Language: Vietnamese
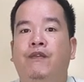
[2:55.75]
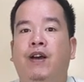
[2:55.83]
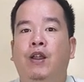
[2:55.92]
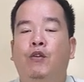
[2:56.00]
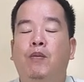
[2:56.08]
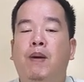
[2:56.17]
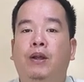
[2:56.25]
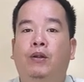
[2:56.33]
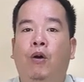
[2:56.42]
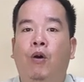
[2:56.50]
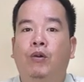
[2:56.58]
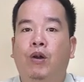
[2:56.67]
Và nếu các bạn
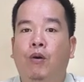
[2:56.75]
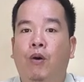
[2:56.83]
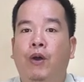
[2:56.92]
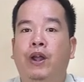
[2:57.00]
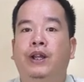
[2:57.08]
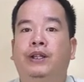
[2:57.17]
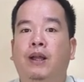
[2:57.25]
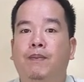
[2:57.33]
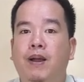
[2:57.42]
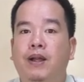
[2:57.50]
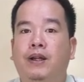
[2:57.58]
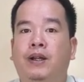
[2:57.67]
có câu hỏi, thắc
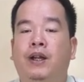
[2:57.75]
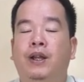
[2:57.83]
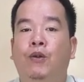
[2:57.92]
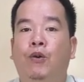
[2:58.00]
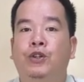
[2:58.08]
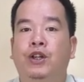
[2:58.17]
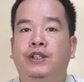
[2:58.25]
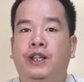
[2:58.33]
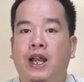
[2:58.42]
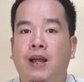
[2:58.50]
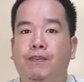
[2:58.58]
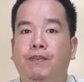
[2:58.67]
mắc cần hỗ trợ
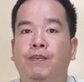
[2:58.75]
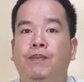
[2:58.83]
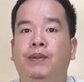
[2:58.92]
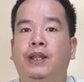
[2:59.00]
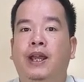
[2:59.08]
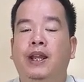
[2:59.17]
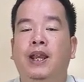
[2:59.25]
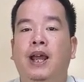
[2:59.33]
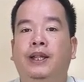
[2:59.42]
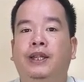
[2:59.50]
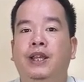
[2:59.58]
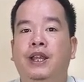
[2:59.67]
giải đáp thì hãy để
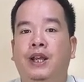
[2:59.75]
lại tin